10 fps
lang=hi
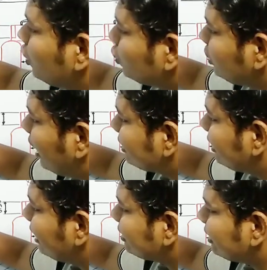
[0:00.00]
तो यहां से
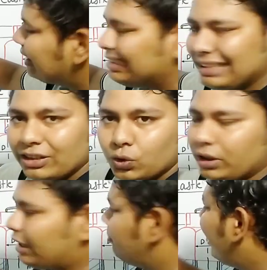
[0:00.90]
यहां तक का डिस्टेंस हो
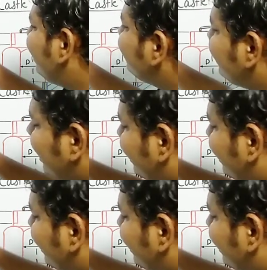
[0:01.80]
जाएगा मान लीजिए एक